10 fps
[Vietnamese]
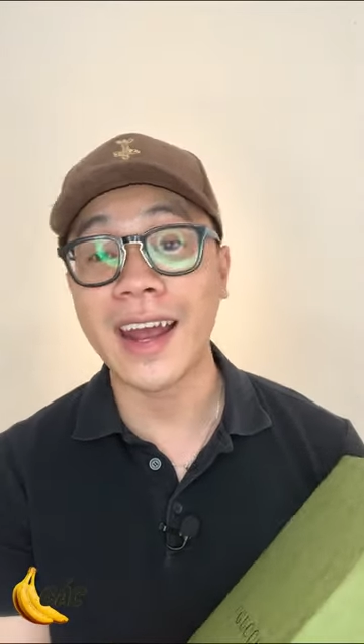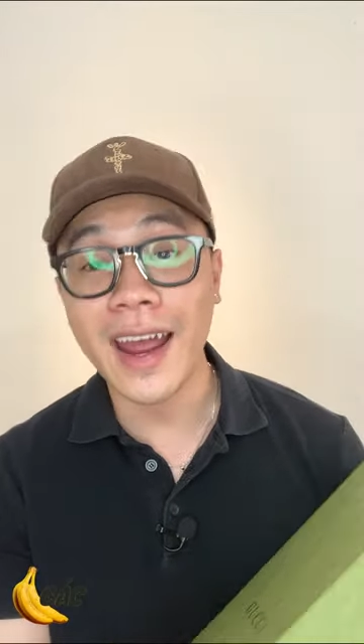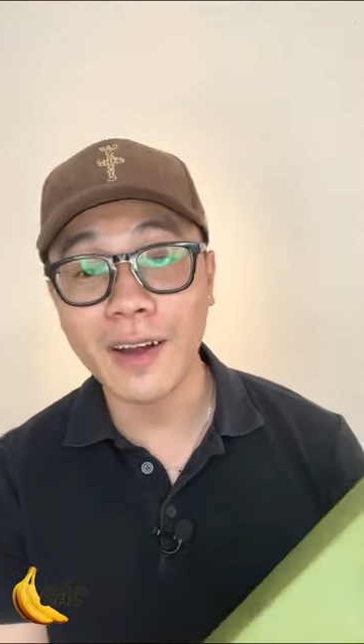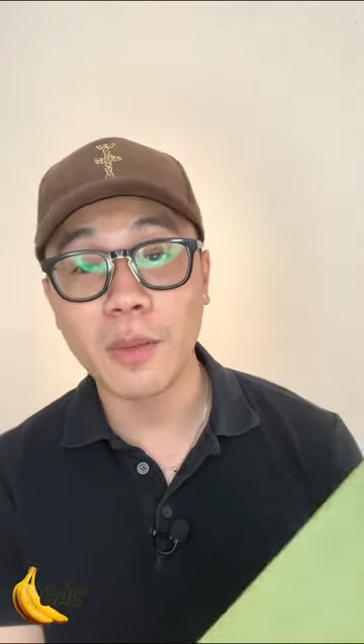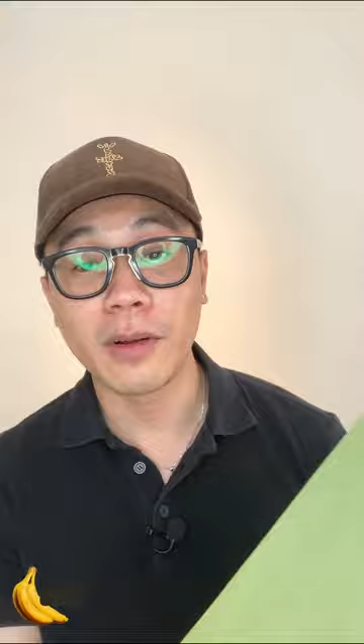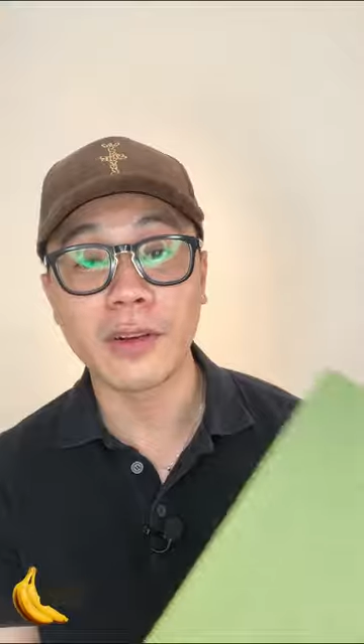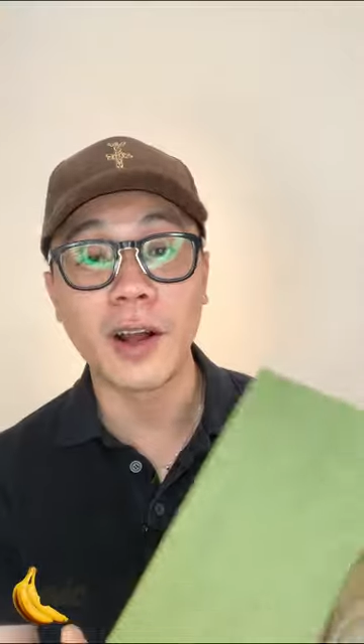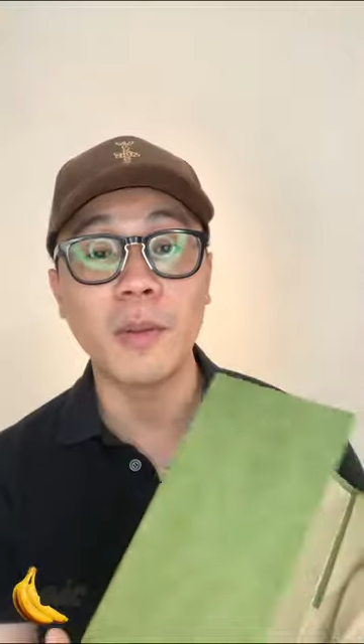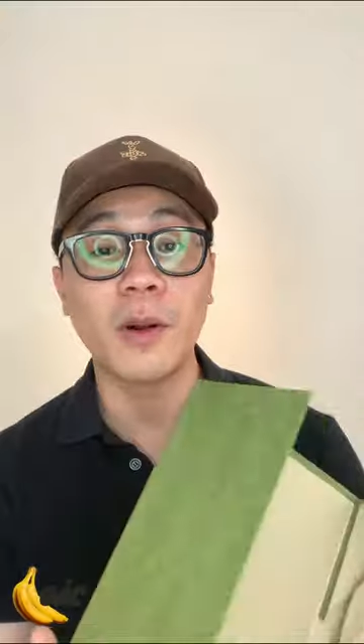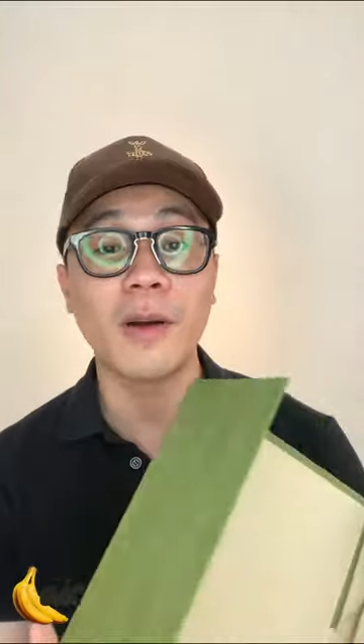khác rồi mọi người,
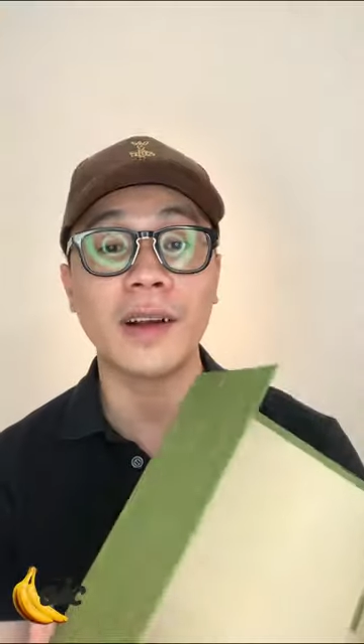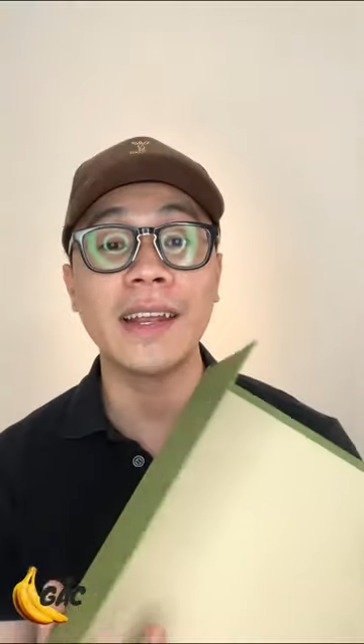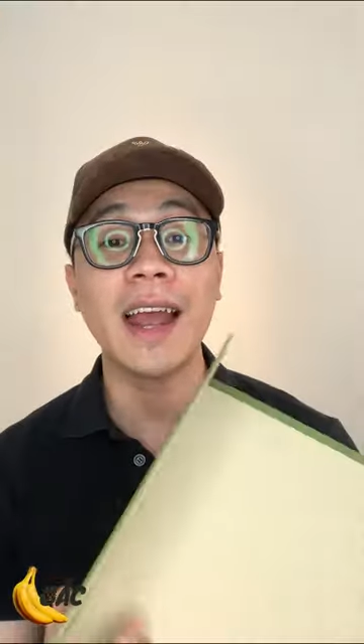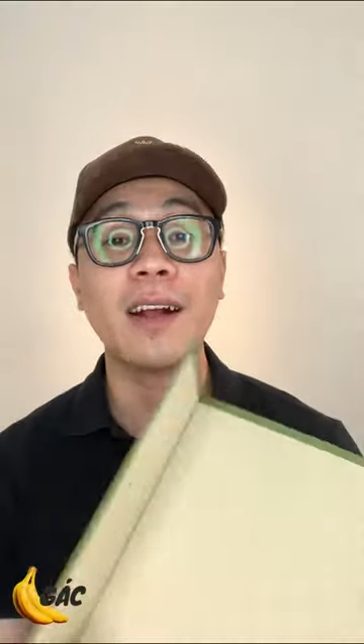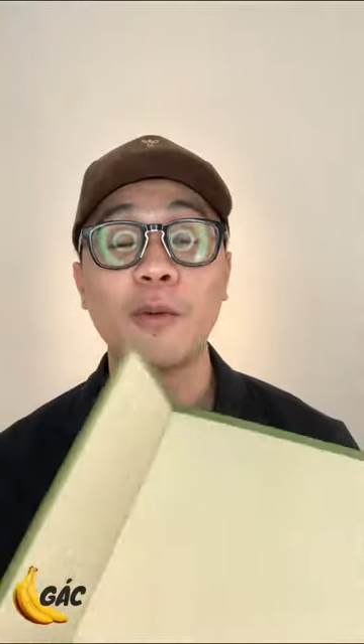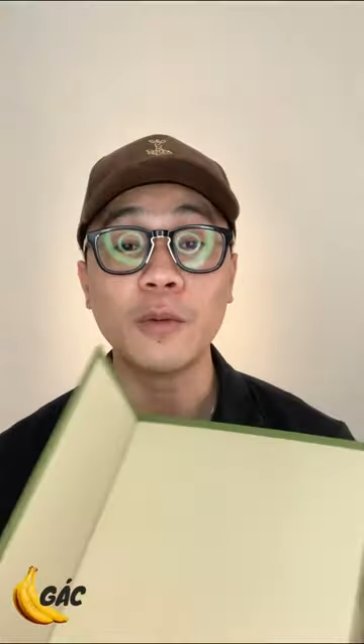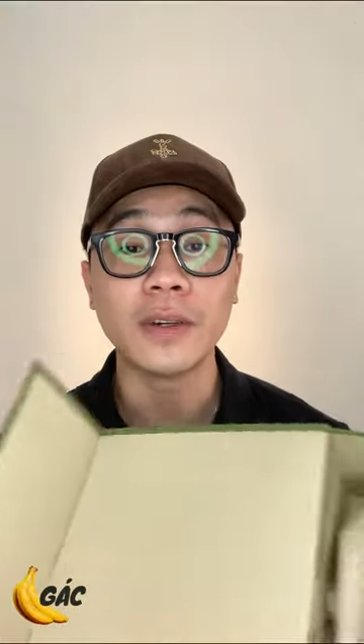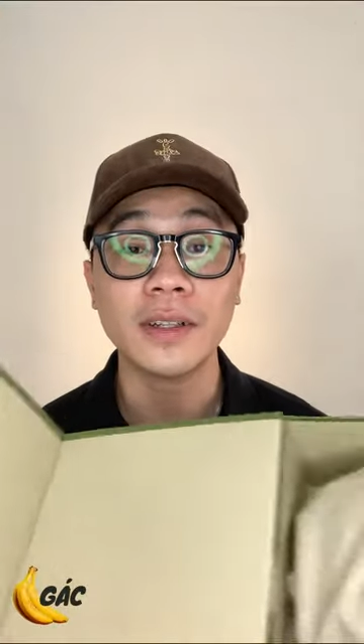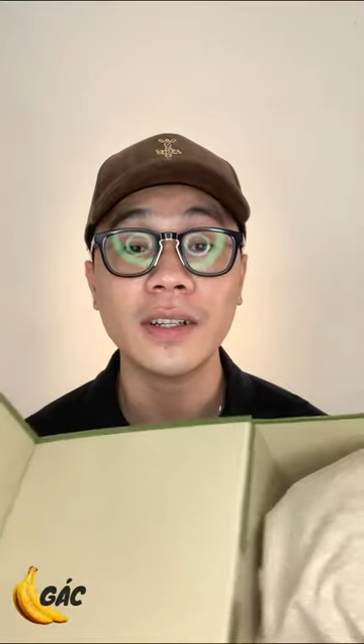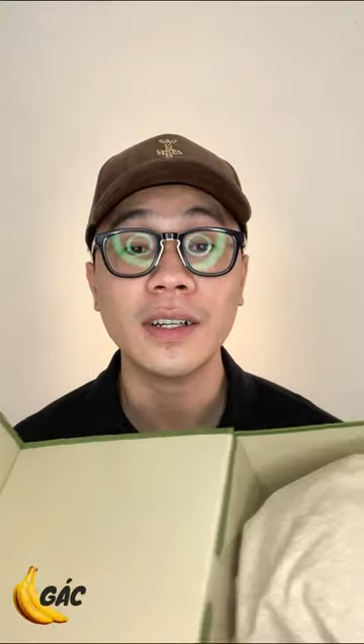nó không còn cái giá cũ
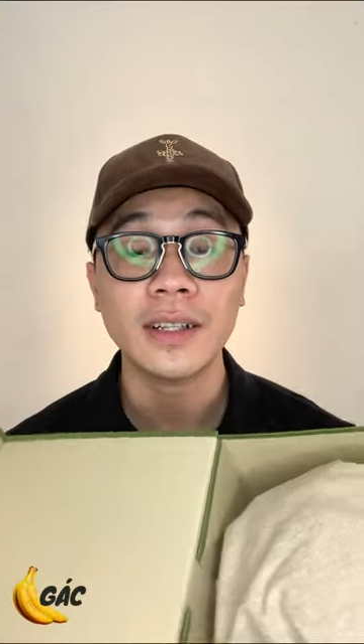nữa.